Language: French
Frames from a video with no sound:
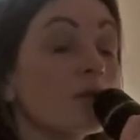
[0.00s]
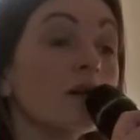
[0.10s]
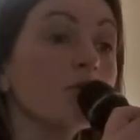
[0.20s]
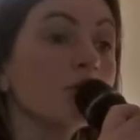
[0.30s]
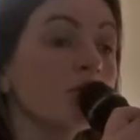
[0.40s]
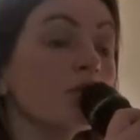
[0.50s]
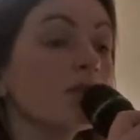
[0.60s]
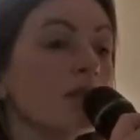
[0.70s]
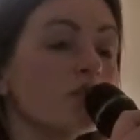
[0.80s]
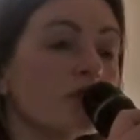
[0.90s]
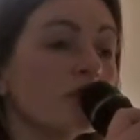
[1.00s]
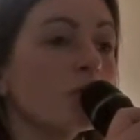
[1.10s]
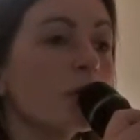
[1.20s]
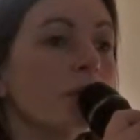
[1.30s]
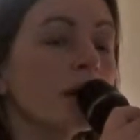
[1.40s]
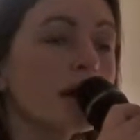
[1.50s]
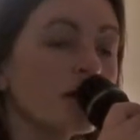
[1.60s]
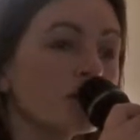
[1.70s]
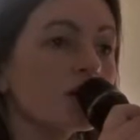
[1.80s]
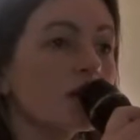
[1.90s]
là, en l'occurrence, elle devrait se préparer à
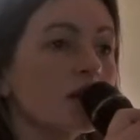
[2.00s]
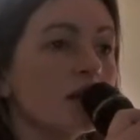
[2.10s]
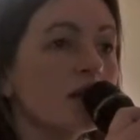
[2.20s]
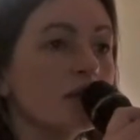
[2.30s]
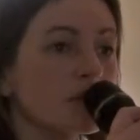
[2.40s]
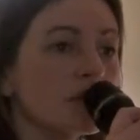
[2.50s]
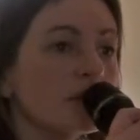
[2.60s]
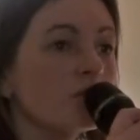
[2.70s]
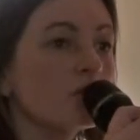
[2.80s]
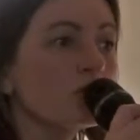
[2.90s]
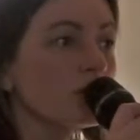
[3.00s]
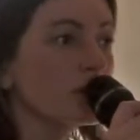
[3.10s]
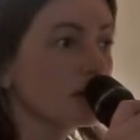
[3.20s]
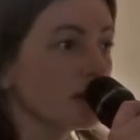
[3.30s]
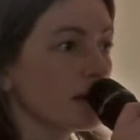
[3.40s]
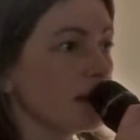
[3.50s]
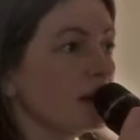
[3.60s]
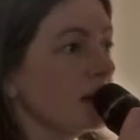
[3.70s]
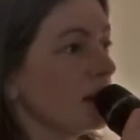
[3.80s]
rentrer chez elle, mais ça, c'est autre chose. Hein.